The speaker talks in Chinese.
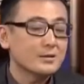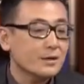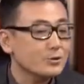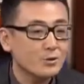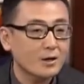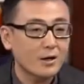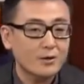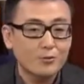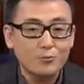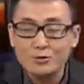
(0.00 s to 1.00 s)
他说呀，
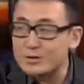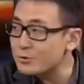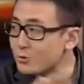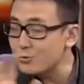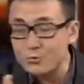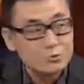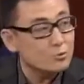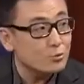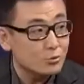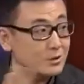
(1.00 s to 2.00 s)
我在中国
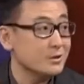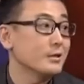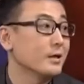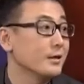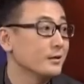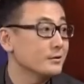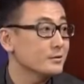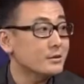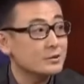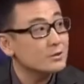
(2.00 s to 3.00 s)
做过几年
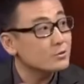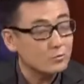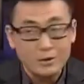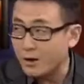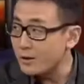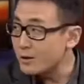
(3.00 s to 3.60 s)
这个金融啊，